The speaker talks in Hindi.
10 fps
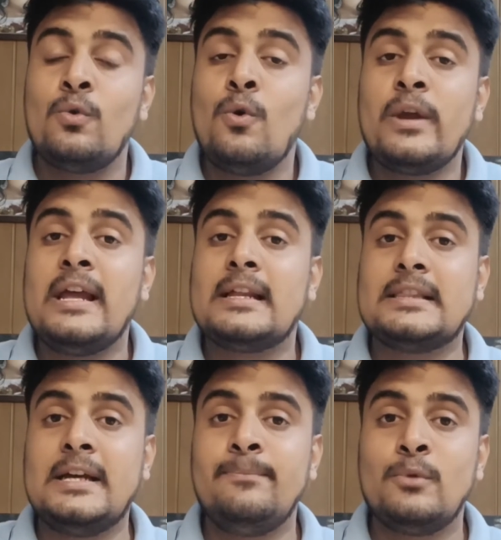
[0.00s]
उनको क्या
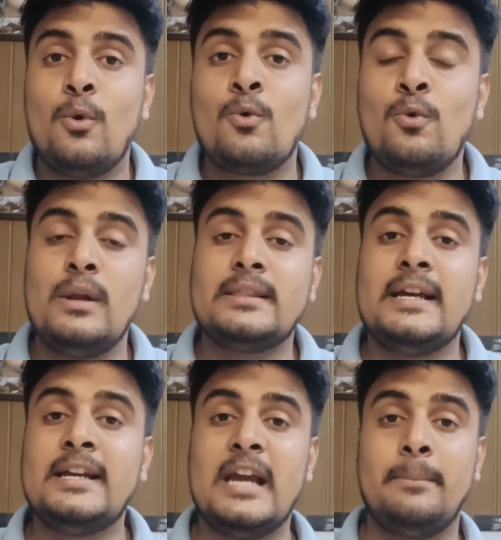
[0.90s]
लगता है उनको
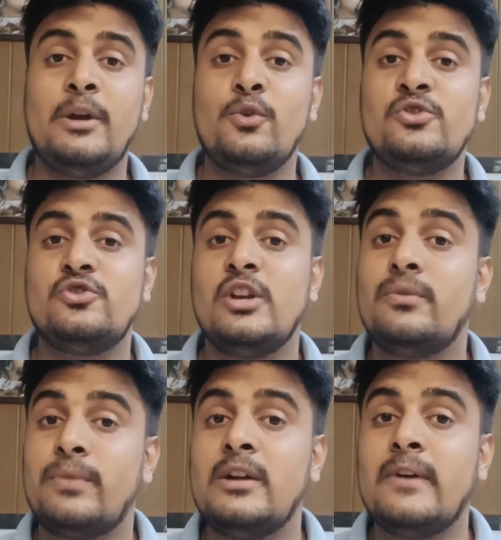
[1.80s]
लगता है कि आप एक कुछ
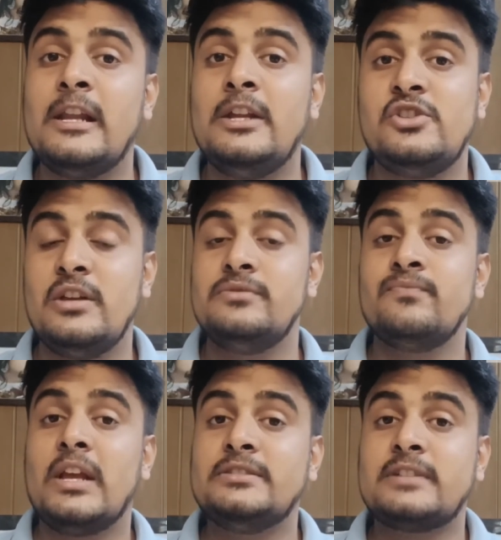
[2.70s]
चिट फंड वाली
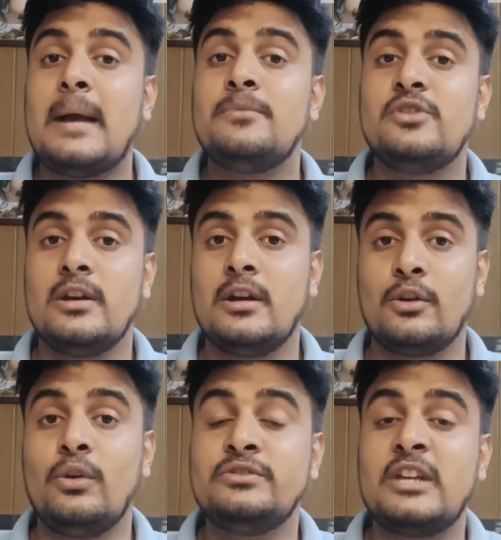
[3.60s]
चीज स्कैम शेयर
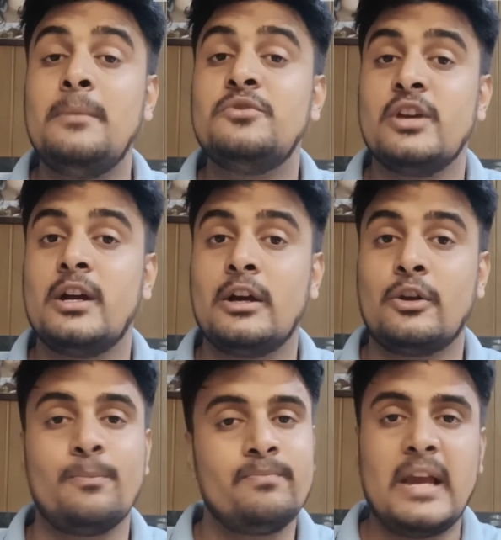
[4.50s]
कर रहे हो स्कीम शेयर
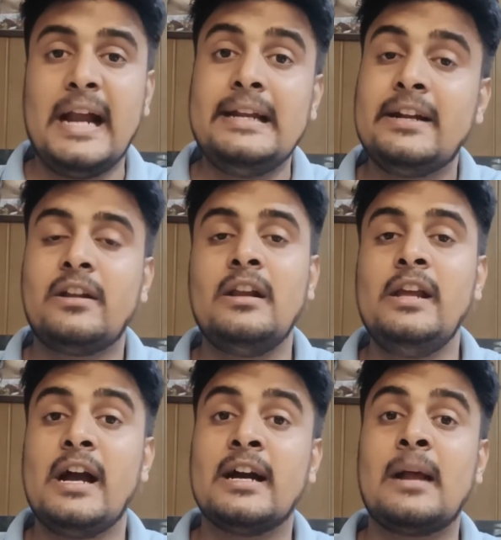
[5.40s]
कर रहे हो एंड
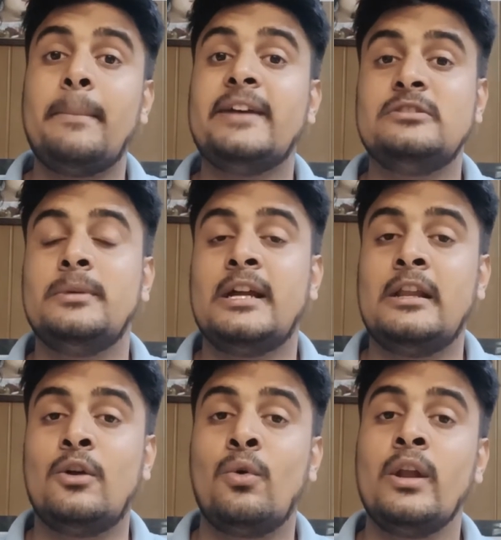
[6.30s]
लिटरली अगर आप ऐसे
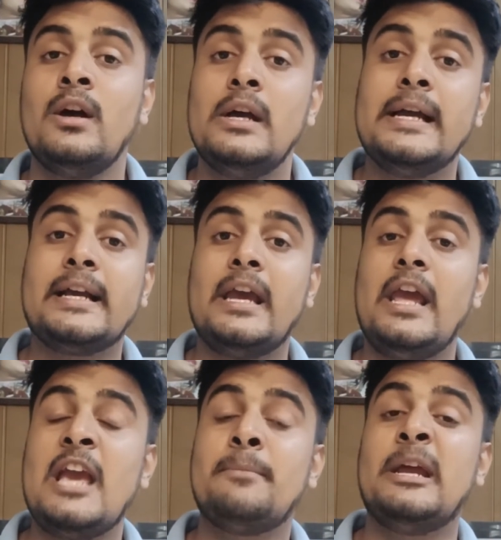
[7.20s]
बताने लगोगे ना
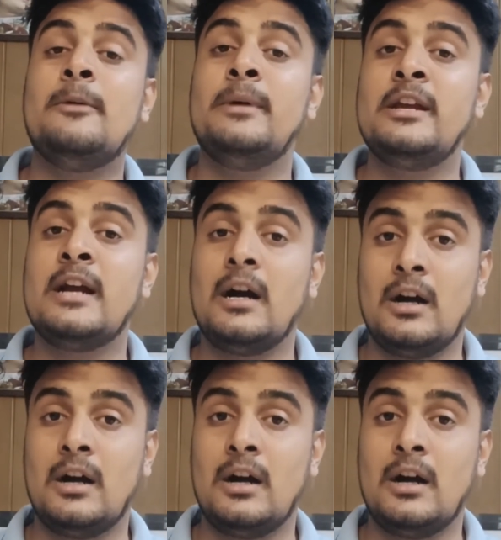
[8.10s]
कि एक महीने में मेरी